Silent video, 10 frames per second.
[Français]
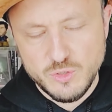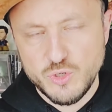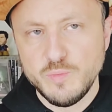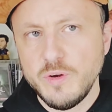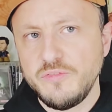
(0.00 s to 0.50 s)

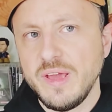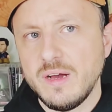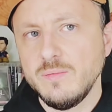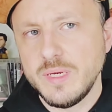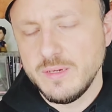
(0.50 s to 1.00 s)
Je peux le faire,
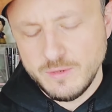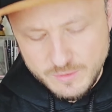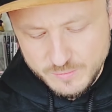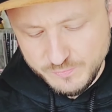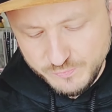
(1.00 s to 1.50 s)
hein, mais
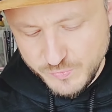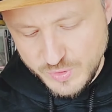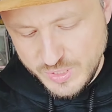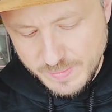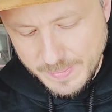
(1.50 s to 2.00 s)

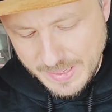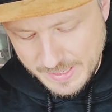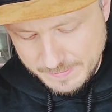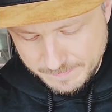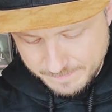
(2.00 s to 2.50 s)
c'est pas pareil.
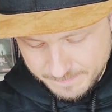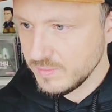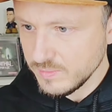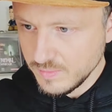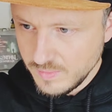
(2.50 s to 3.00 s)

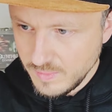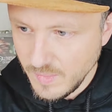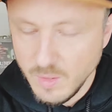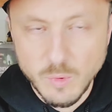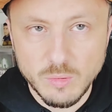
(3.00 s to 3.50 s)

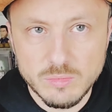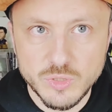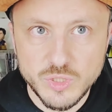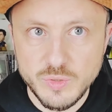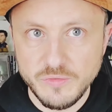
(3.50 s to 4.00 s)
Bon,
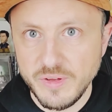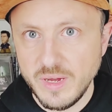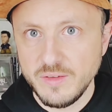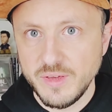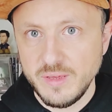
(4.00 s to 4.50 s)
j'y suis enfin
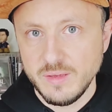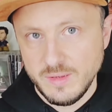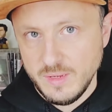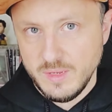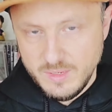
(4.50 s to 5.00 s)
arrivé.
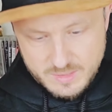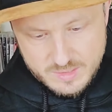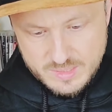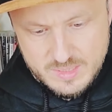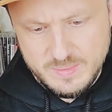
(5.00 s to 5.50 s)

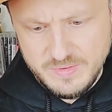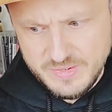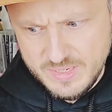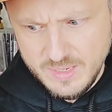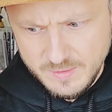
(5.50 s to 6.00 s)
C'était pas
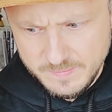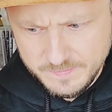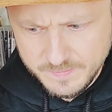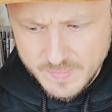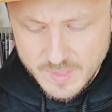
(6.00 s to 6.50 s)
facile.
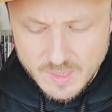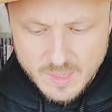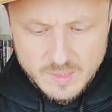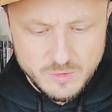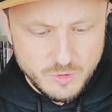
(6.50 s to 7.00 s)

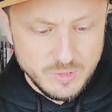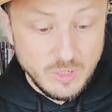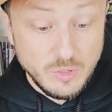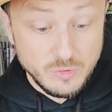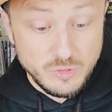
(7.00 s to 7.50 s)
Donc on a
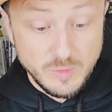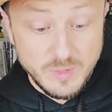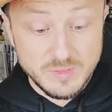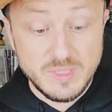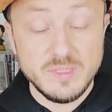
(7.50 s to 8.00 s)
encore du Tom
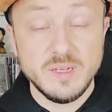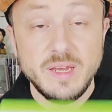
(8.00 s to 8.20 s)
Clancy's